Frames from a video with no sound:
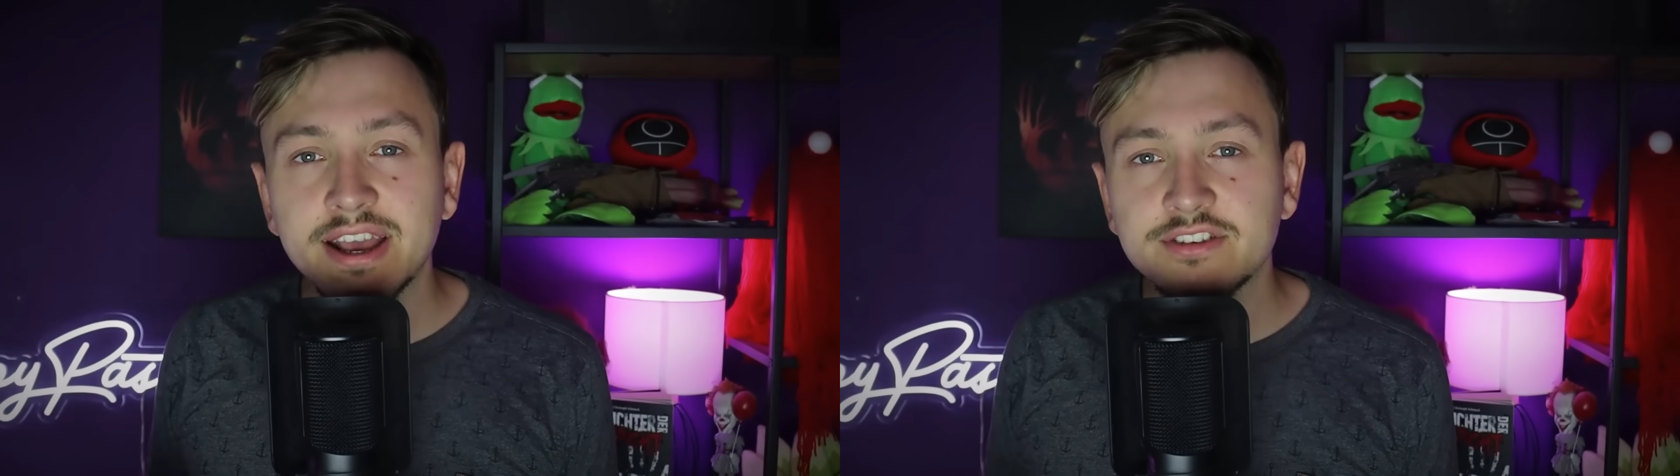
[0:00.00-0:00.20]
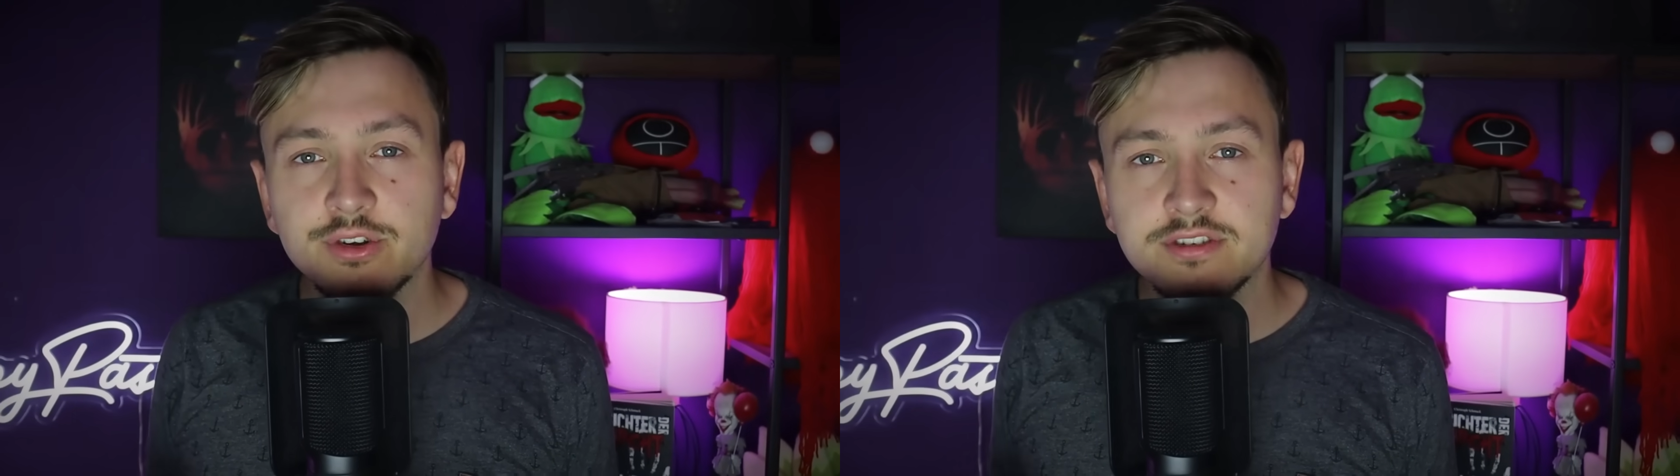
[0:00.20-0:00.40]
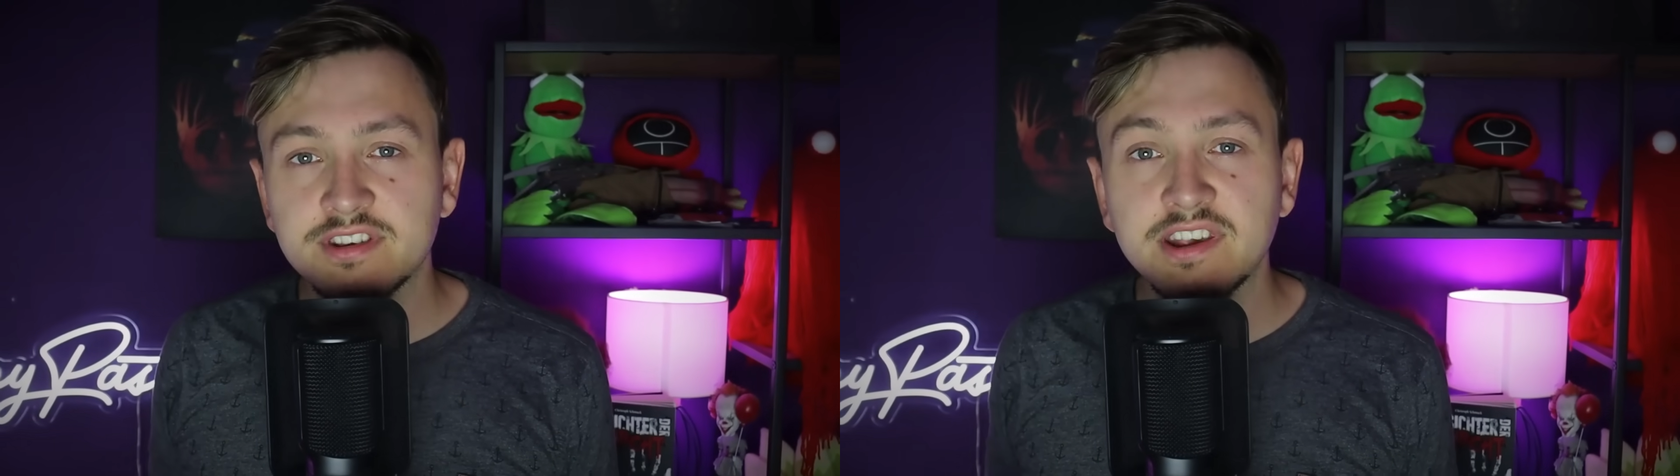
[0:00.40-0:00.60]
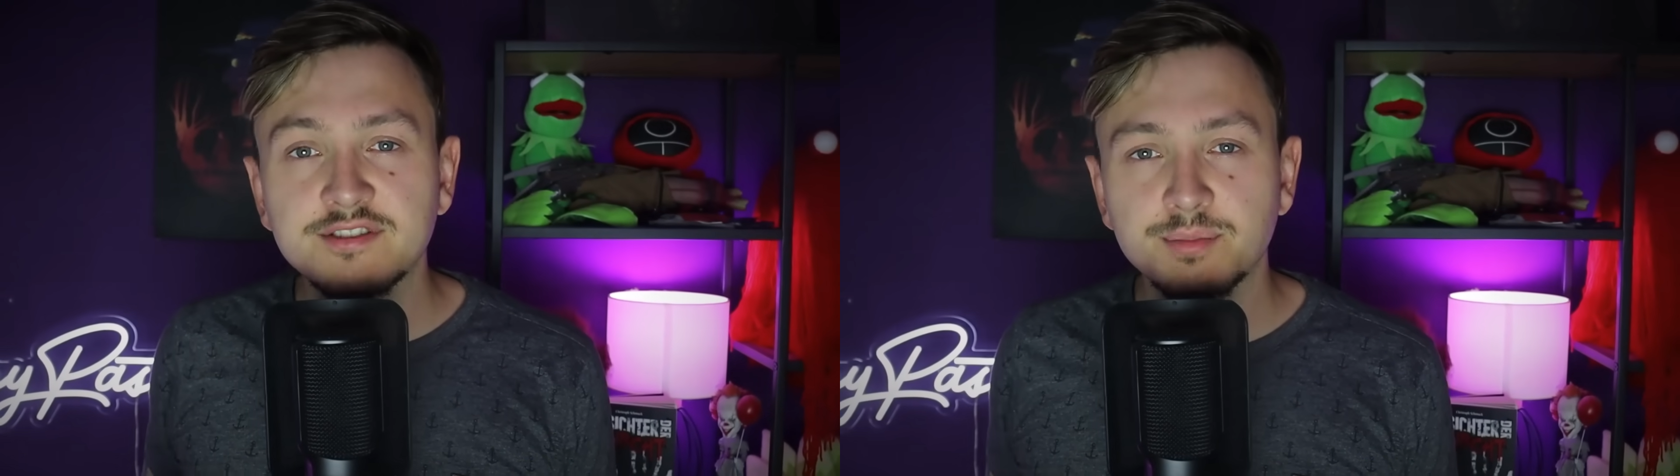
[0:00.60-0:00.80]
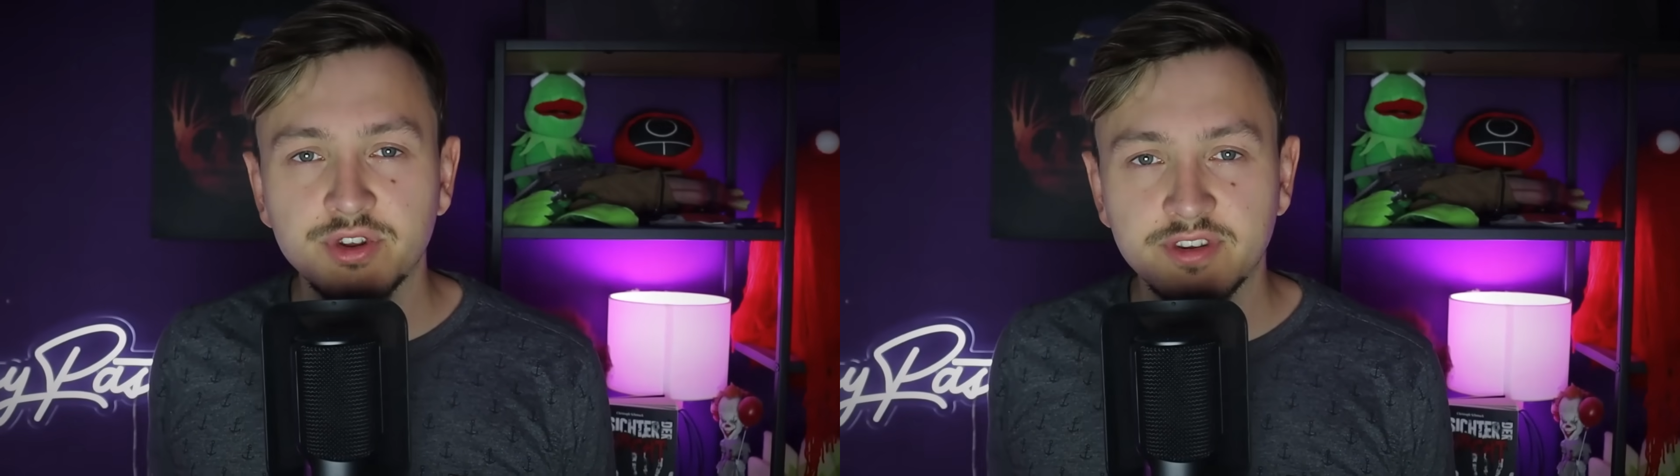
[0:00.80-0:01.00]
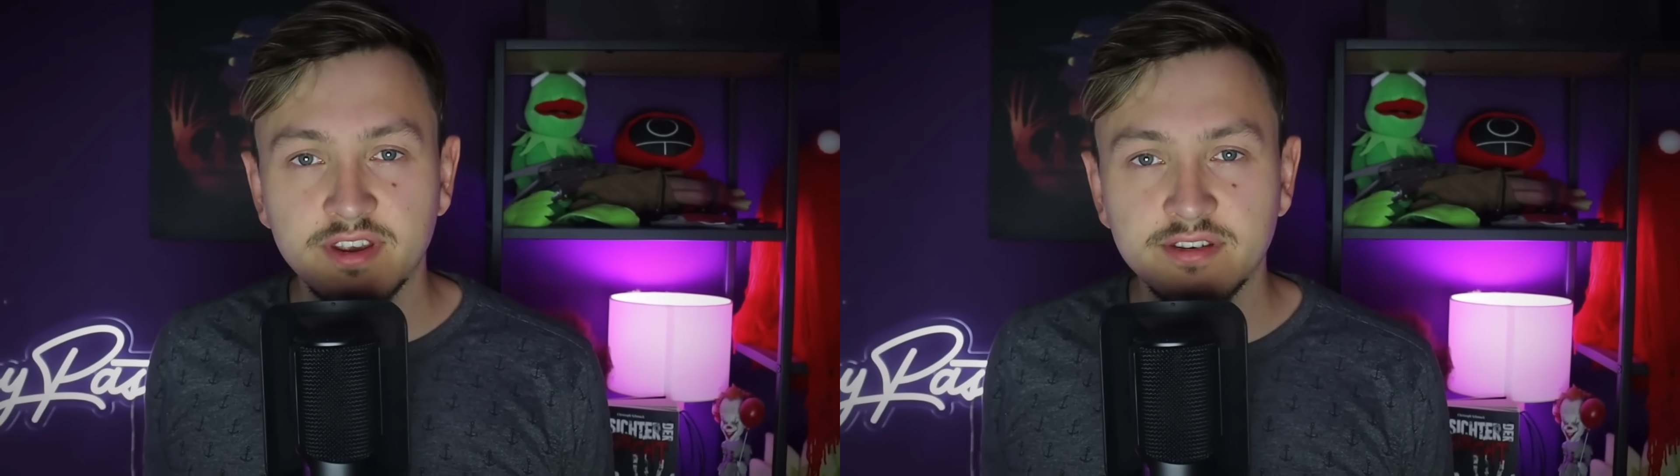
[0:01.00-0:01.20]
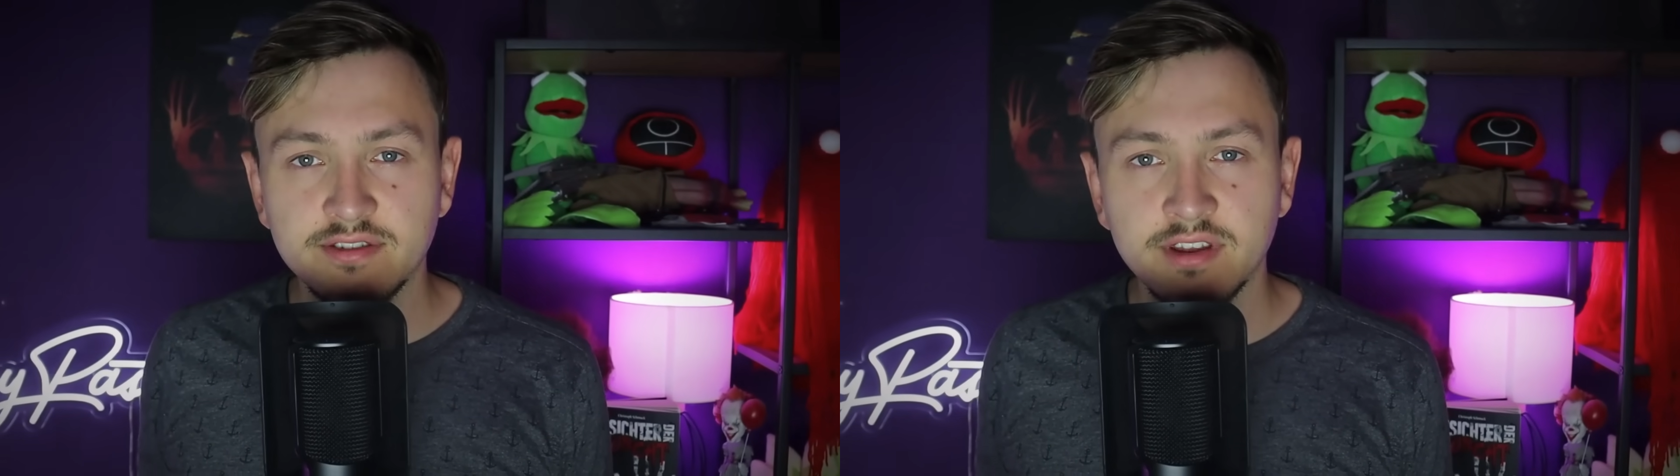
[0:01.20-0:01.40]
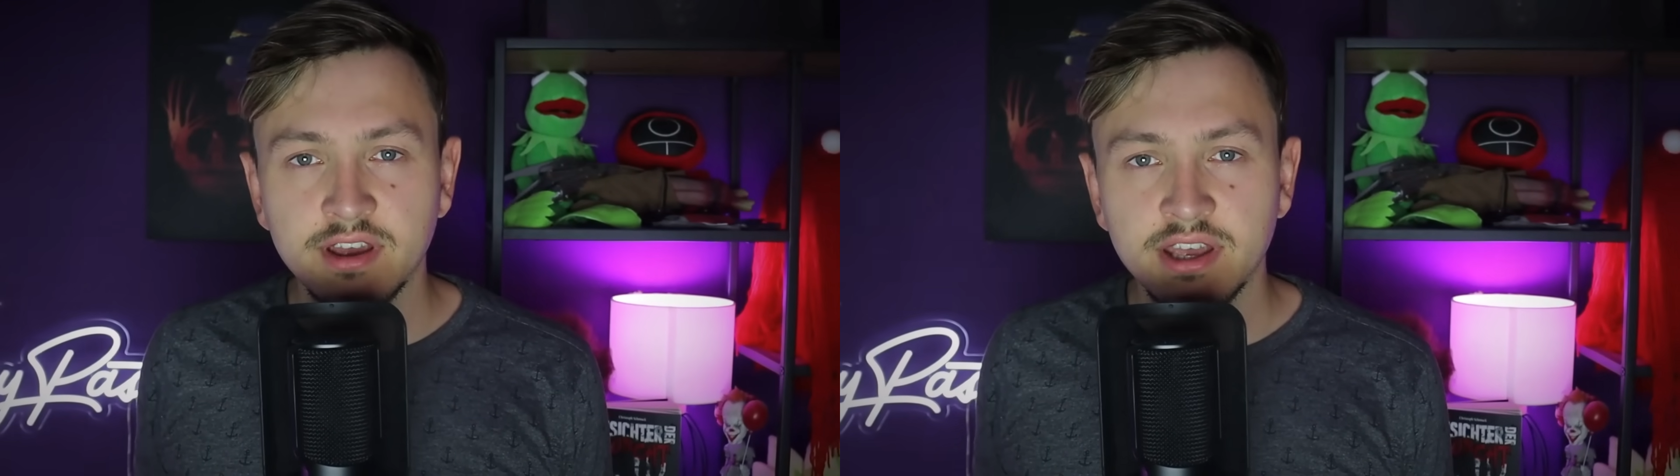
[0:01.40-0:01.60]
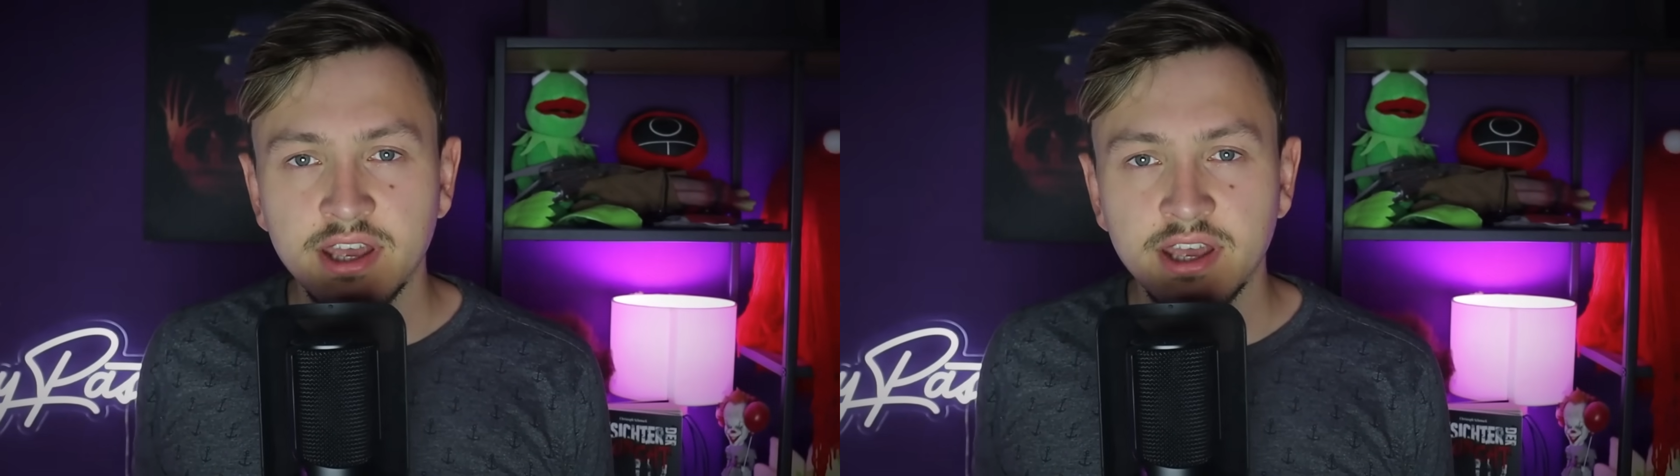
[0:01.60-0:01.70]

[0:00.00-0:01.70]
Exorzismus ist.